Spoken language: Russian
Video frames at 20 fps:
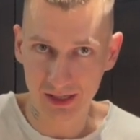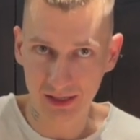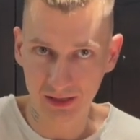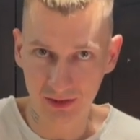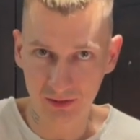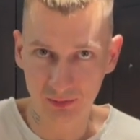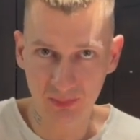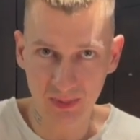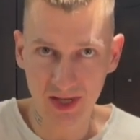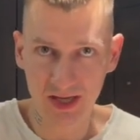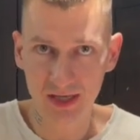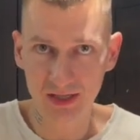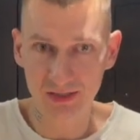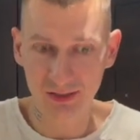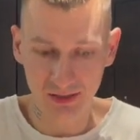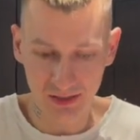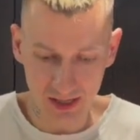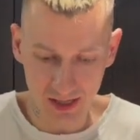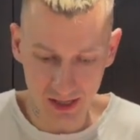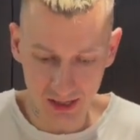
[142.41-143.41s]
это
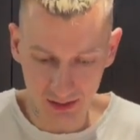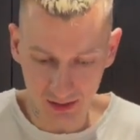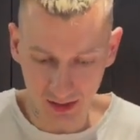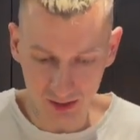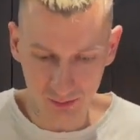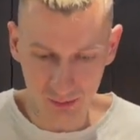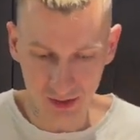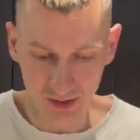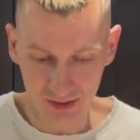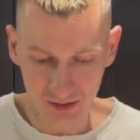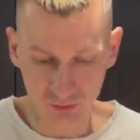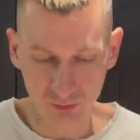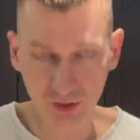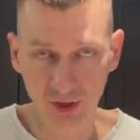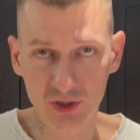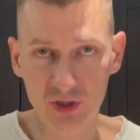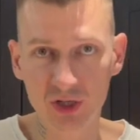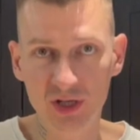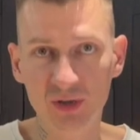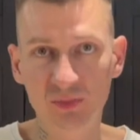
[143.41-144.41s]
поедет, да, как бы эти
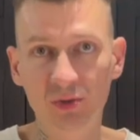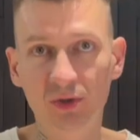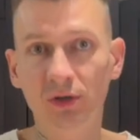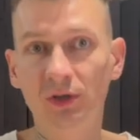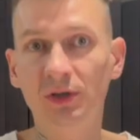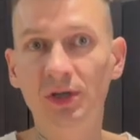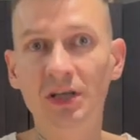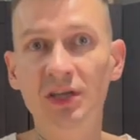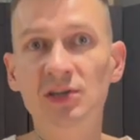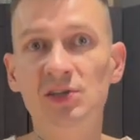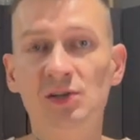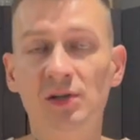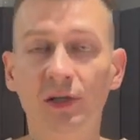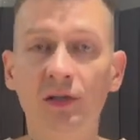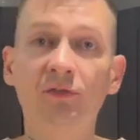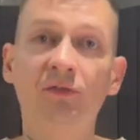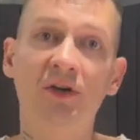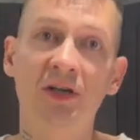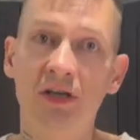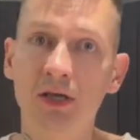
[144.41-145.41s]
украшения поедут, на какие склады,
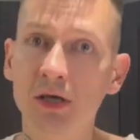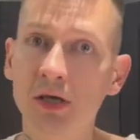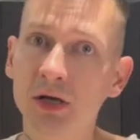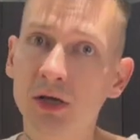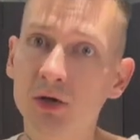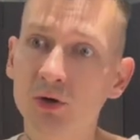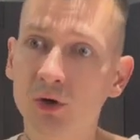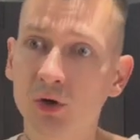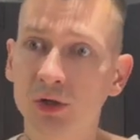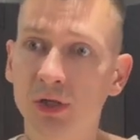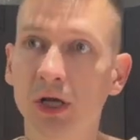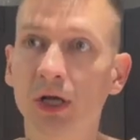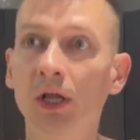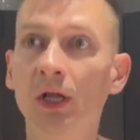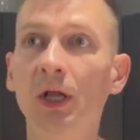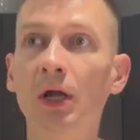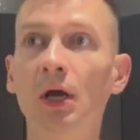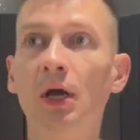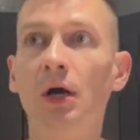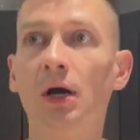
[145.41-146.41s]
в какие регионы.
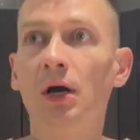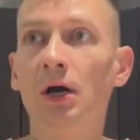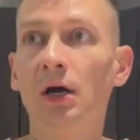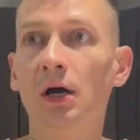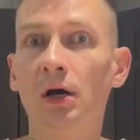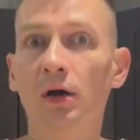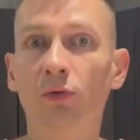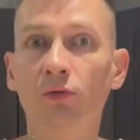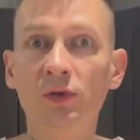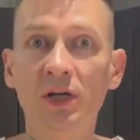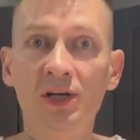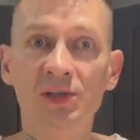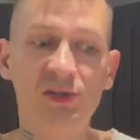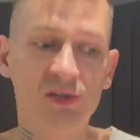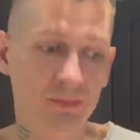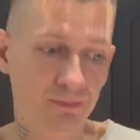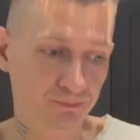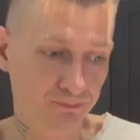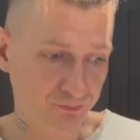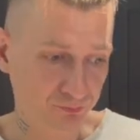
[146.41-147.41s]
А, у
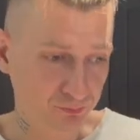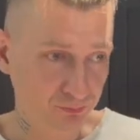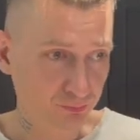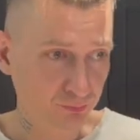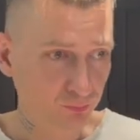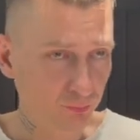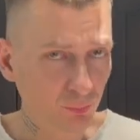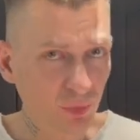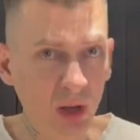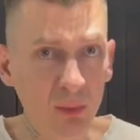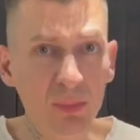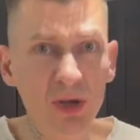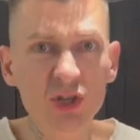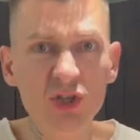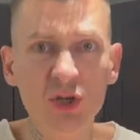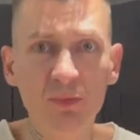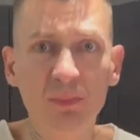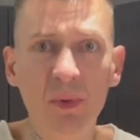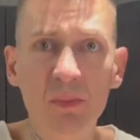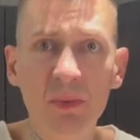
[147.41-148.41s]
нас
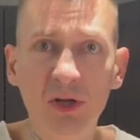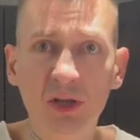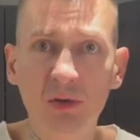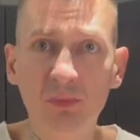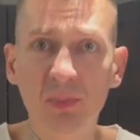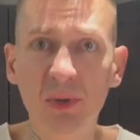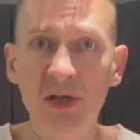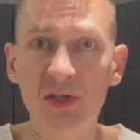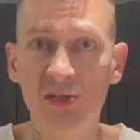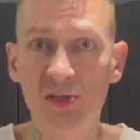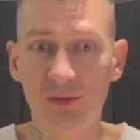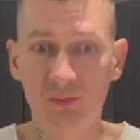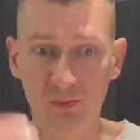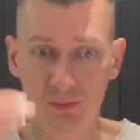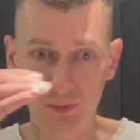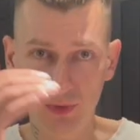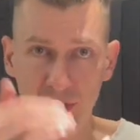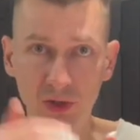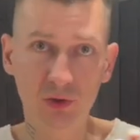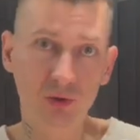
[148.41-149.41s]
менеджер по маркетплейсам
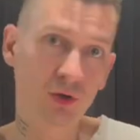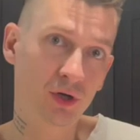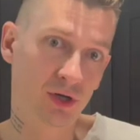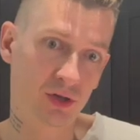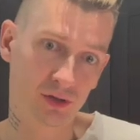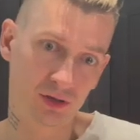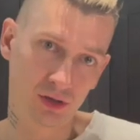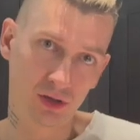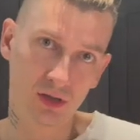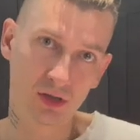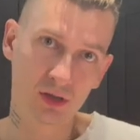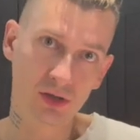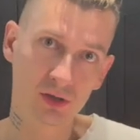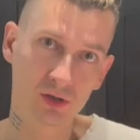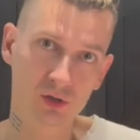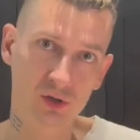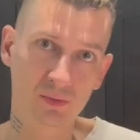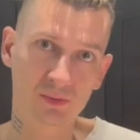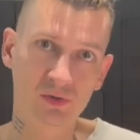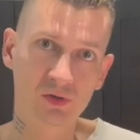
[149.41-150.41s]
мониторит,
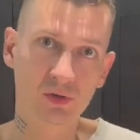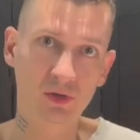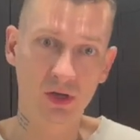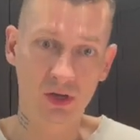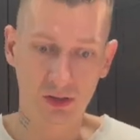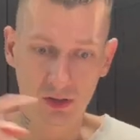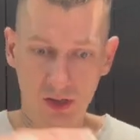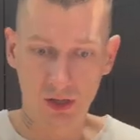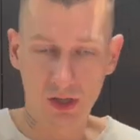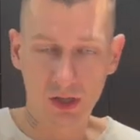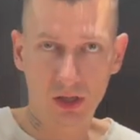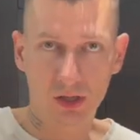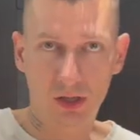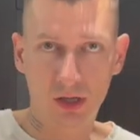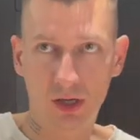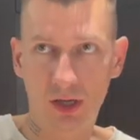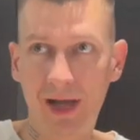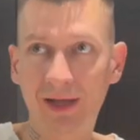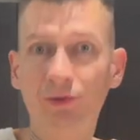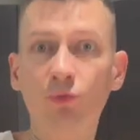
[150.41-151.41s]
собственно,
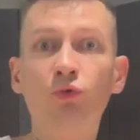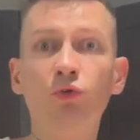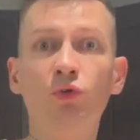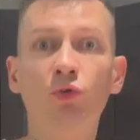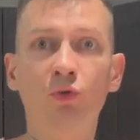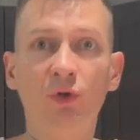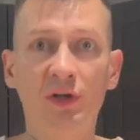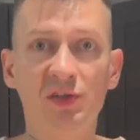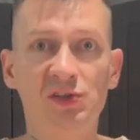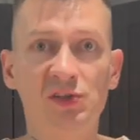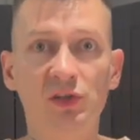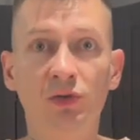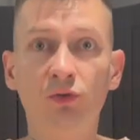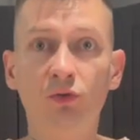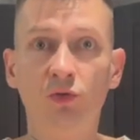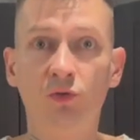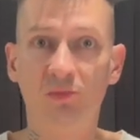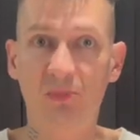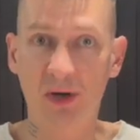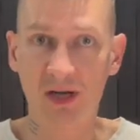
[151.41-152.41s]
а, откуда у нас
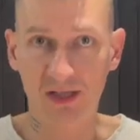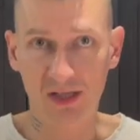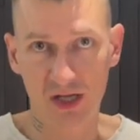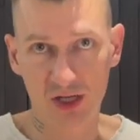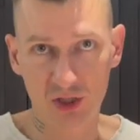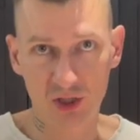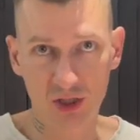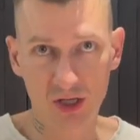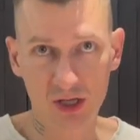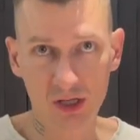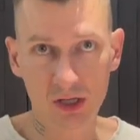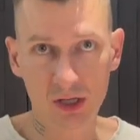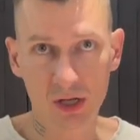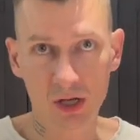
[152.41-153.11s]
идут продажи,